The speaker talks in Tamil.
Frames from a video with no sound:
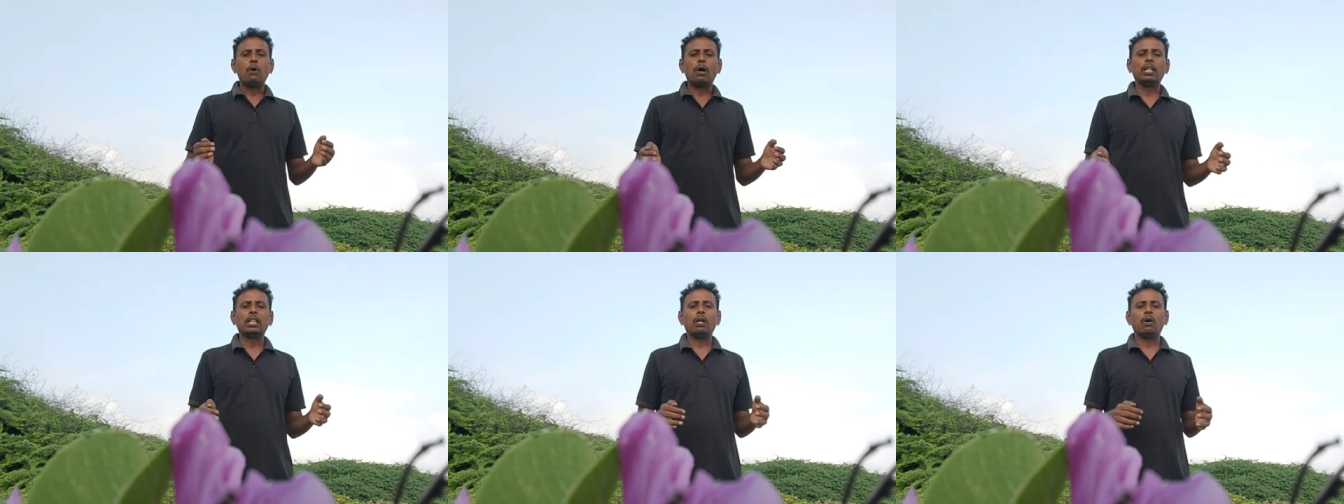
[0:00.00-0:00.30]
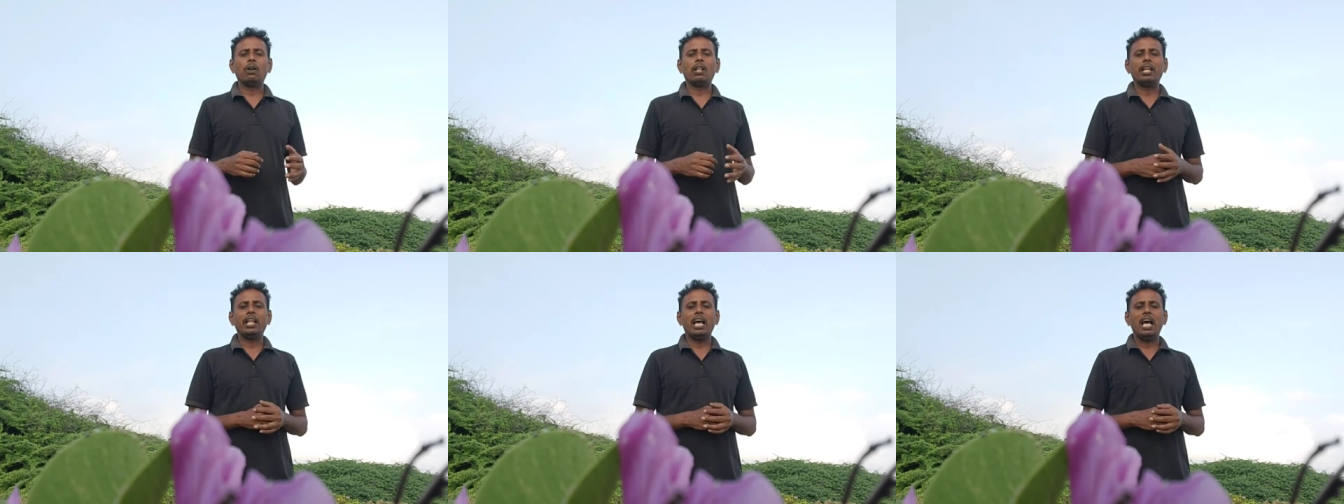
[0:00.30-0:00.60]
வந்த
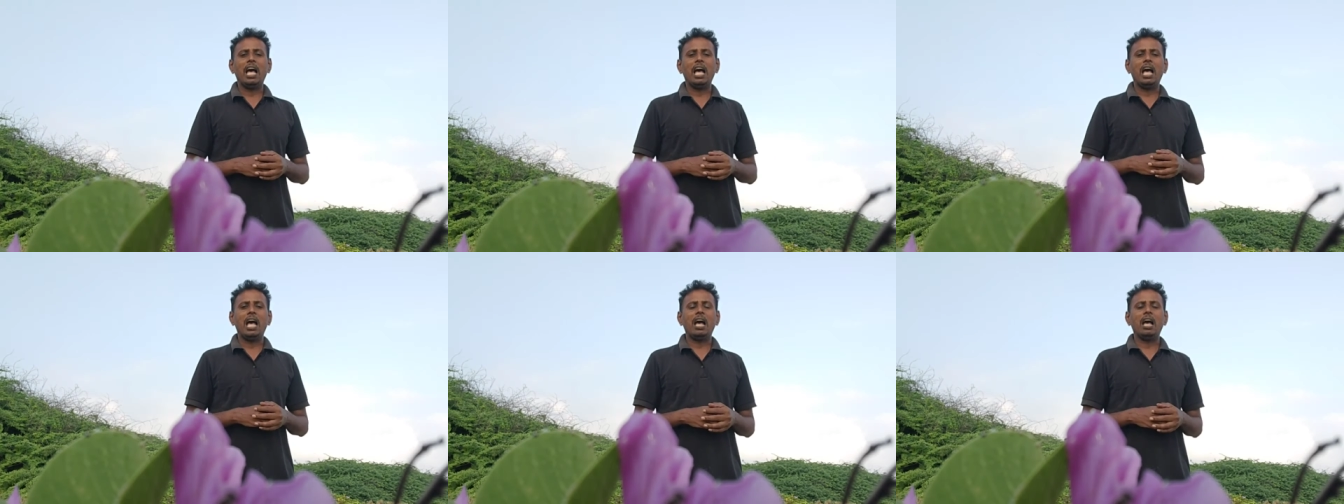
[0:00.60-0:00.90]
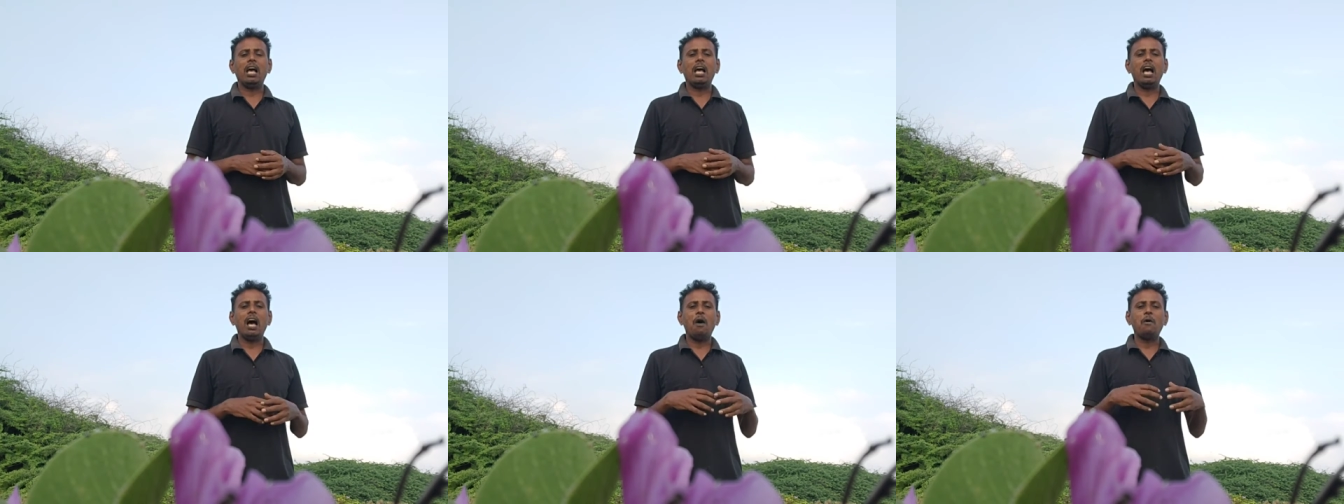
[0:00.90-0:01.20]
உடனே
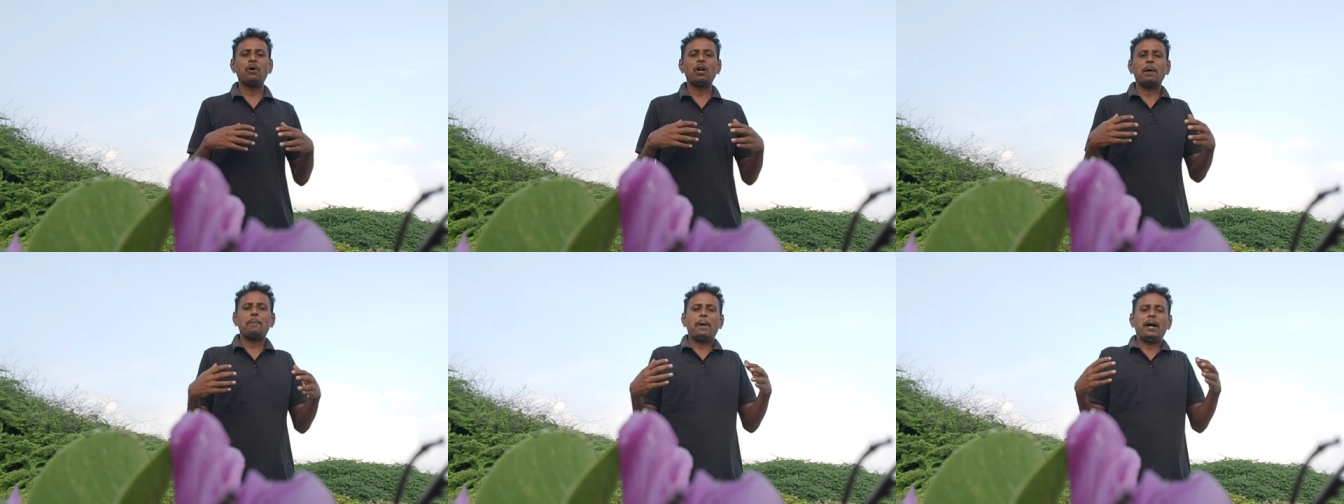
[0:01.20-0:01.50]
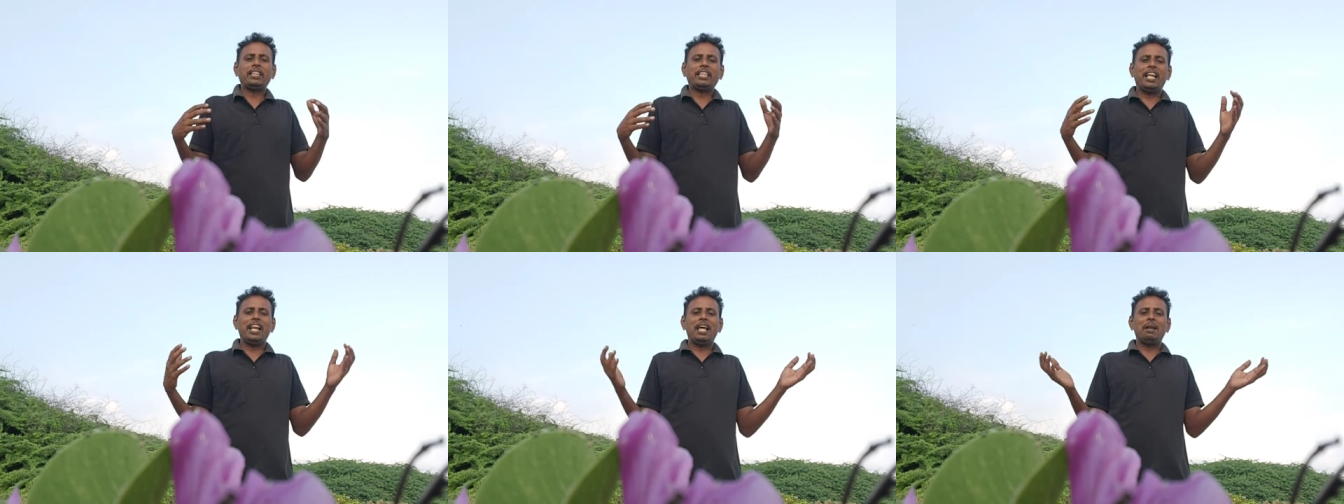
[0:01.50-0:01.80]
அவங்கள
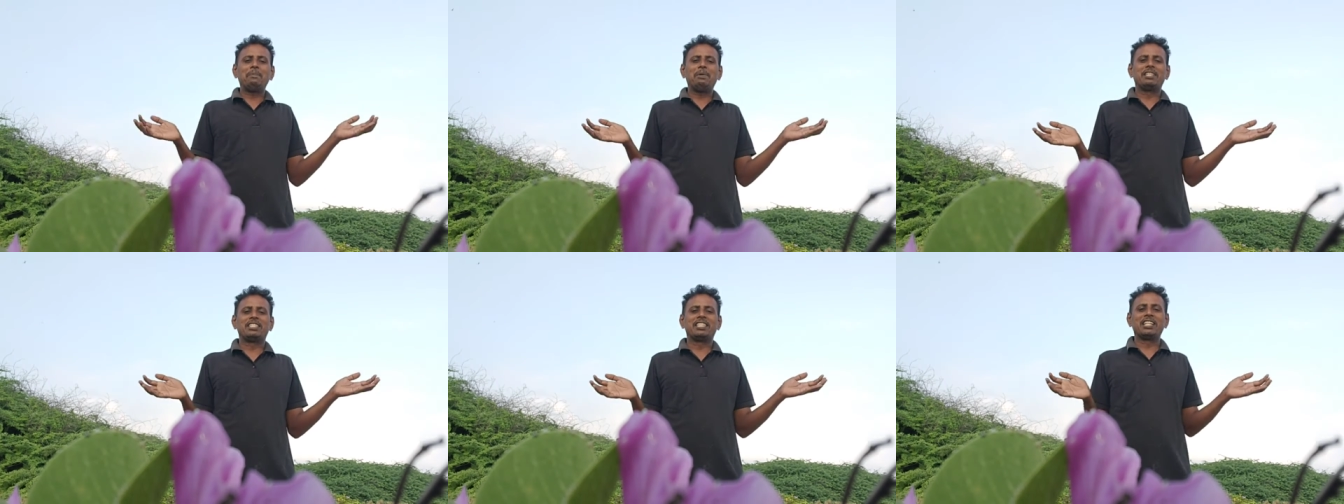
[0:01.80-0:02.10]
பார்த்து எல்லாருமே